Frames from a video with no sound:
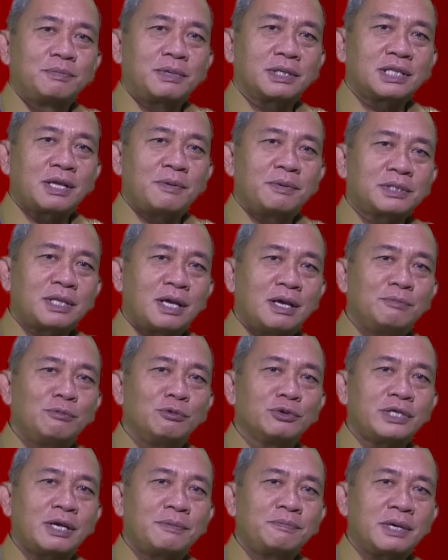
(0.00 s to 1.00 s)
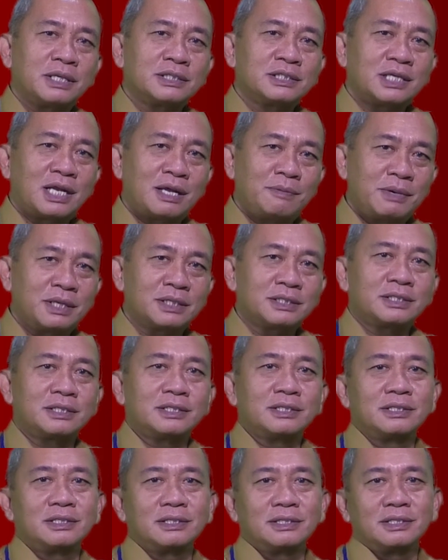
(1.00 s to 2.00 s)
pertama-tama mengucapkan selamat
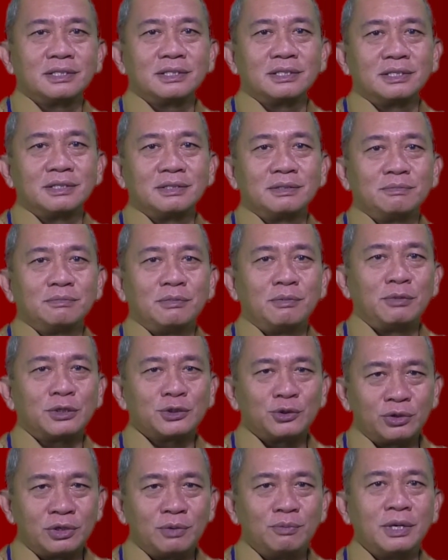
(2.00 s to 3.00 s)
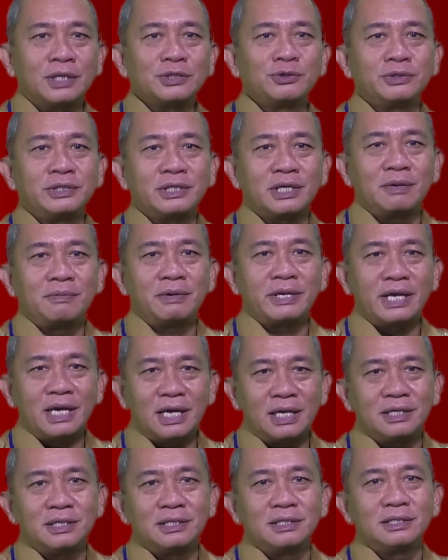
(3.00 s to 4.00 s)
memasuki bulan suci
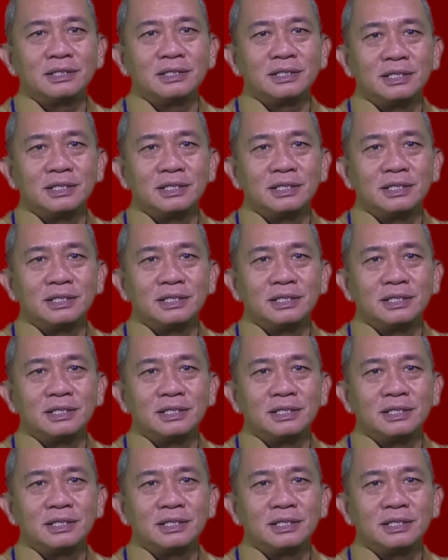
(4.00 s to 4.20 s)
Ramadan